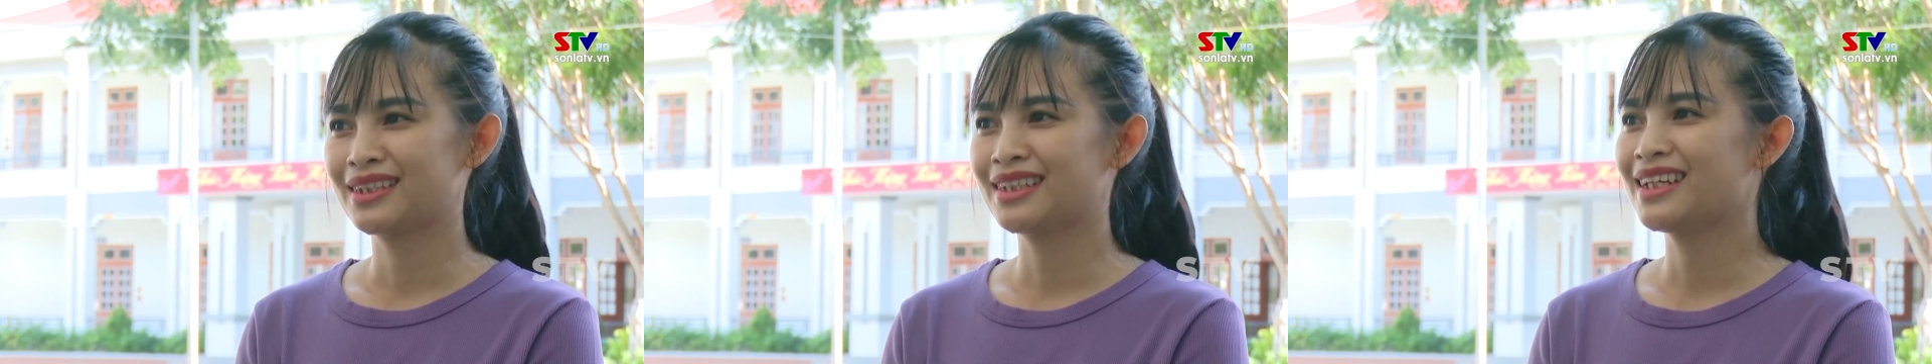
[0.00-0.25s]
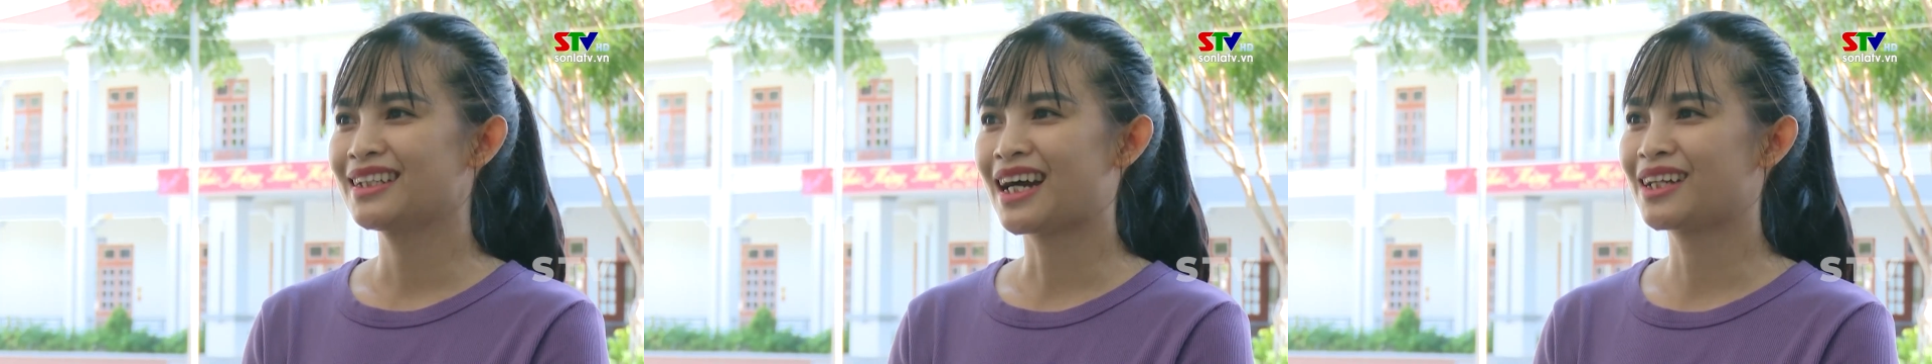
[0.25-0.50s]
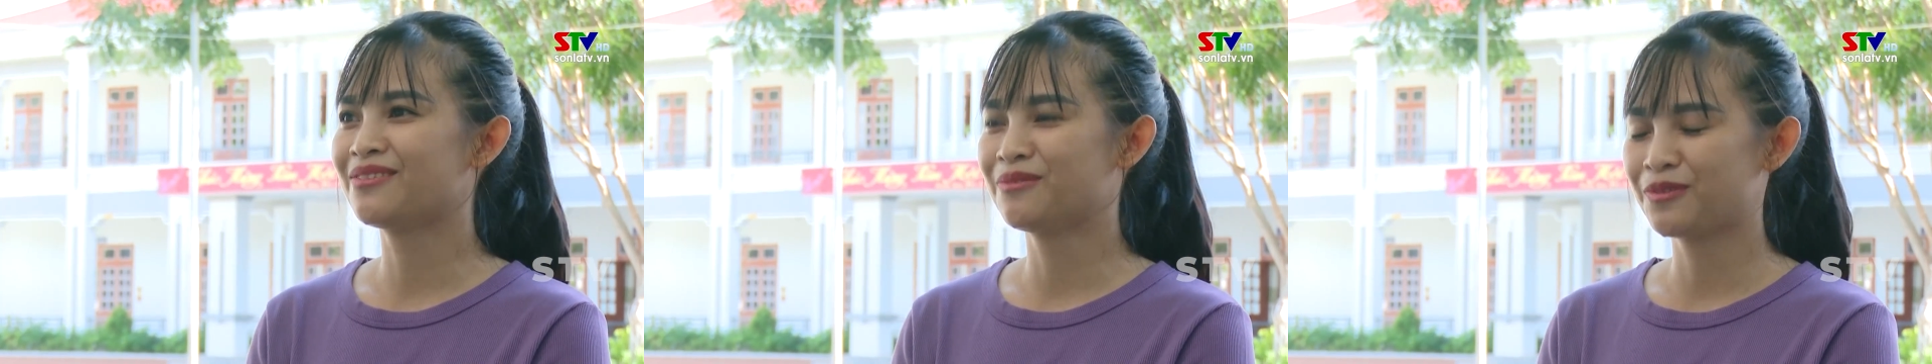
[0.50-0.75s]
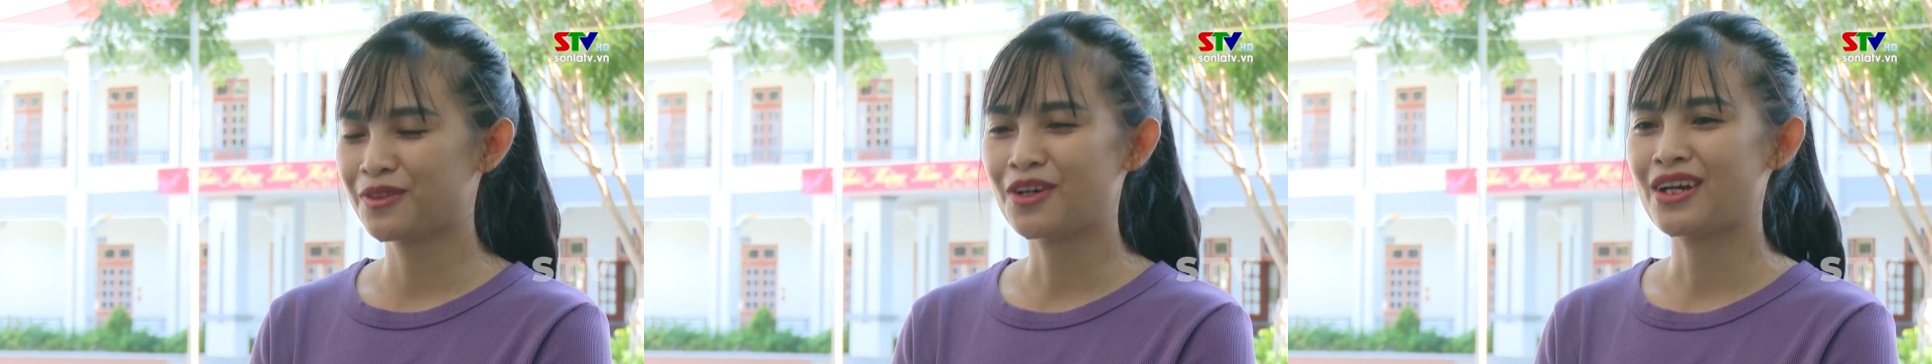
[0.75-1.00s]
tinh
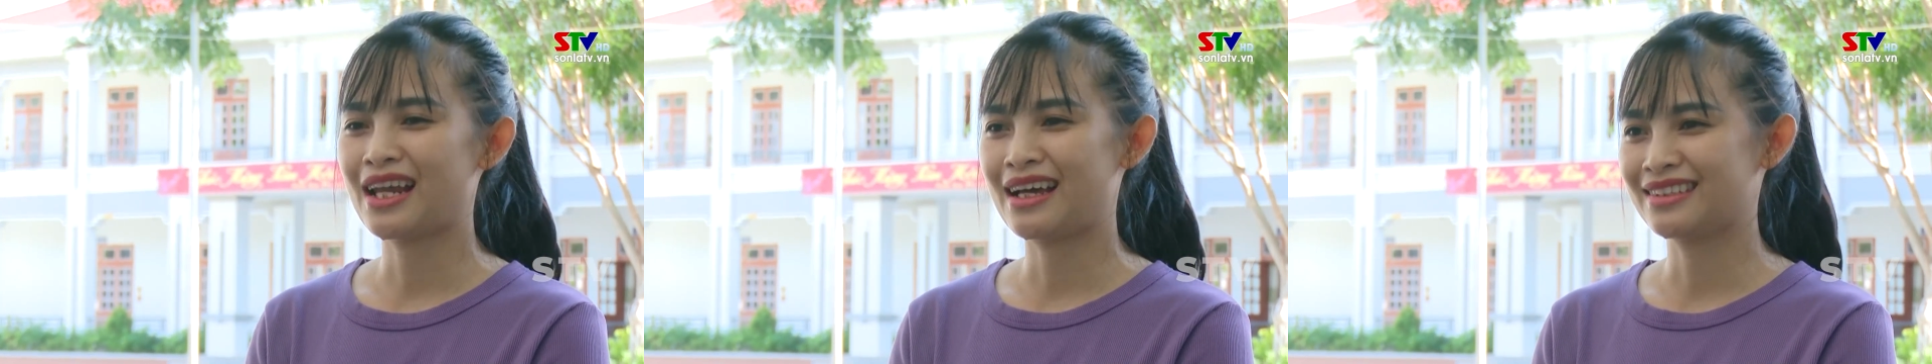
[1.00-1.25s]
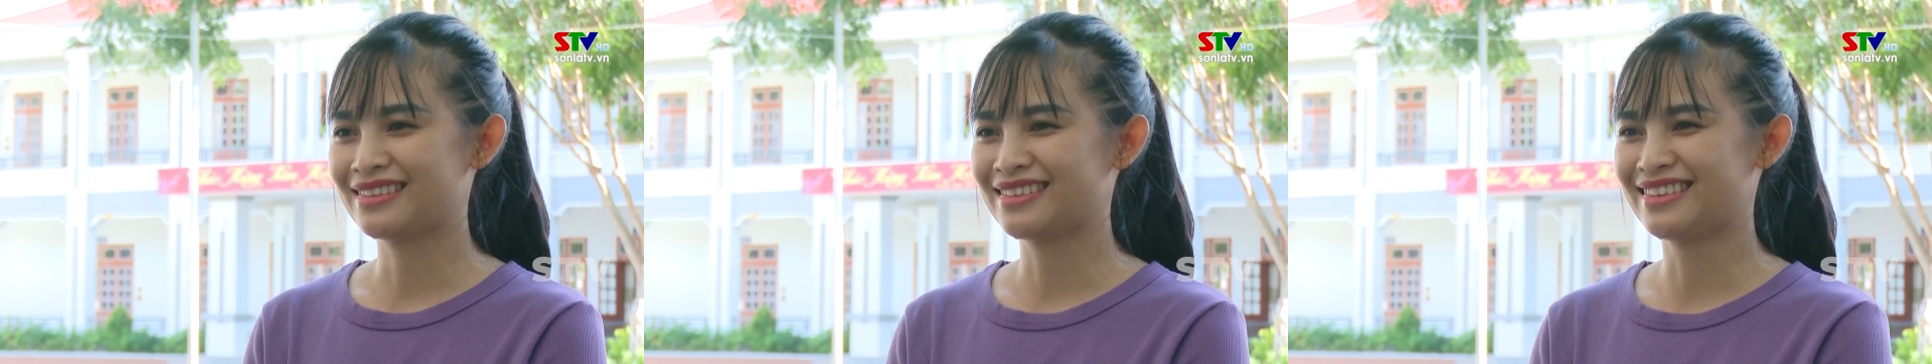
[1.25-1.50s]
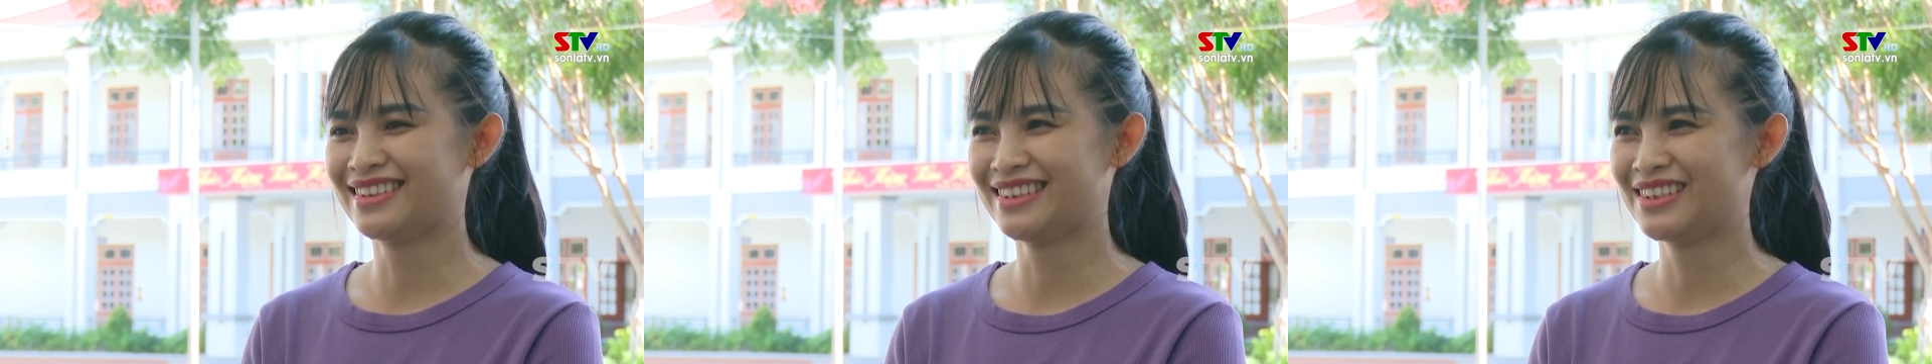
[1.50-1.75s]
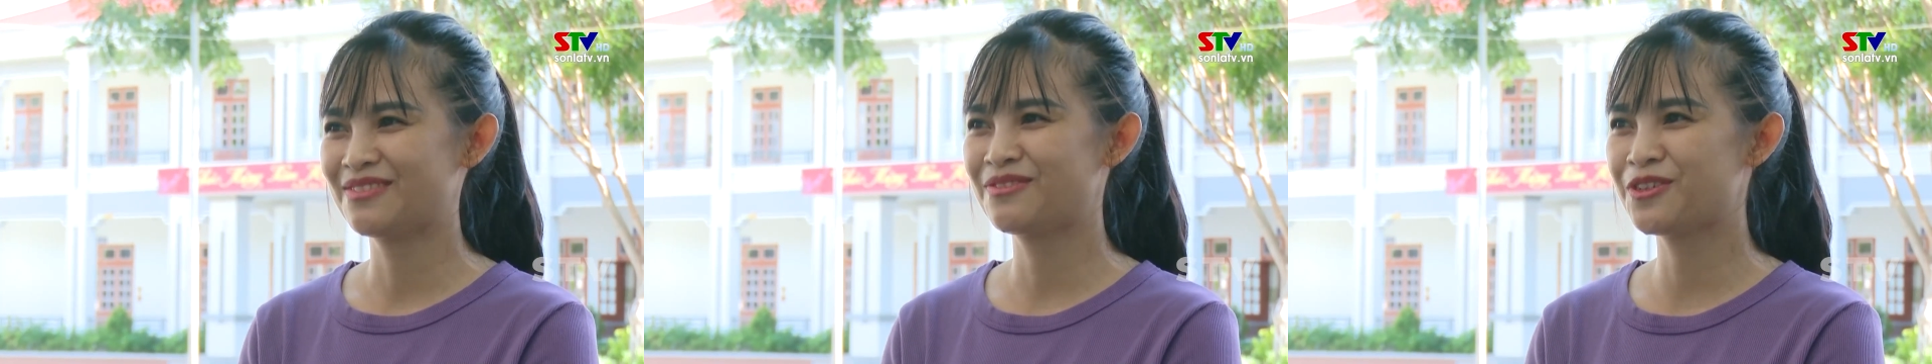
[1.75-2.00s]
thần gọi là
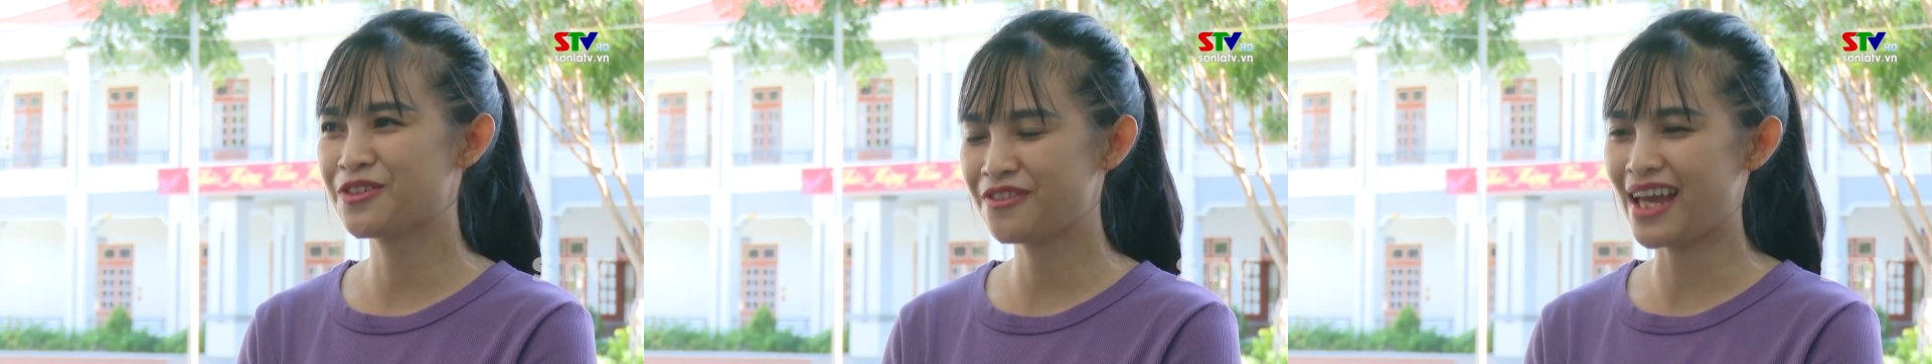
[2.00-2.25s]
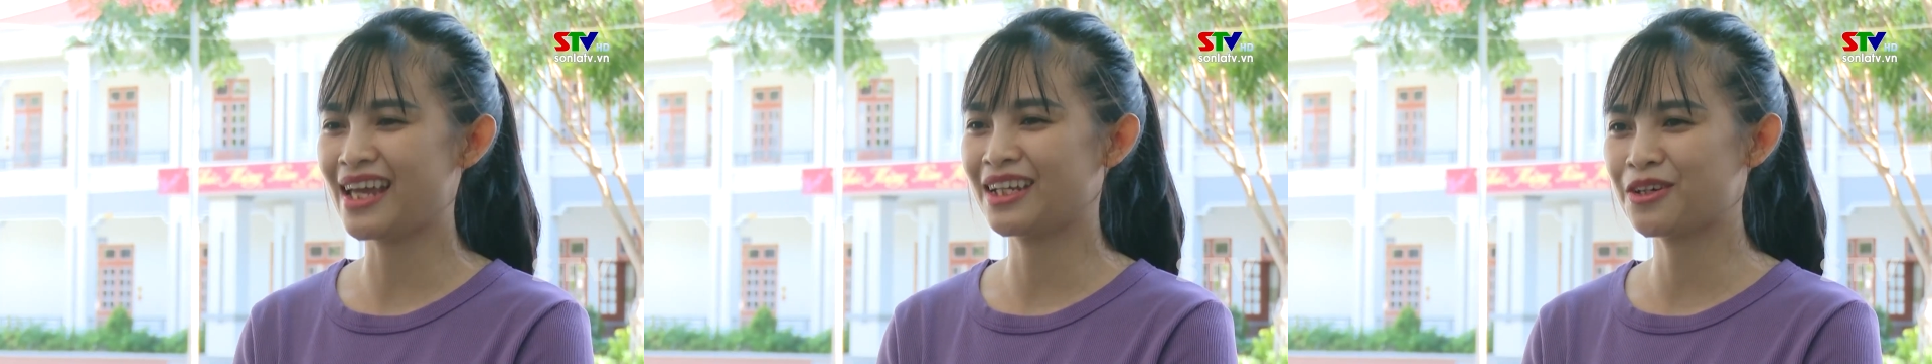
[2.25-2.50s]
vui vẻ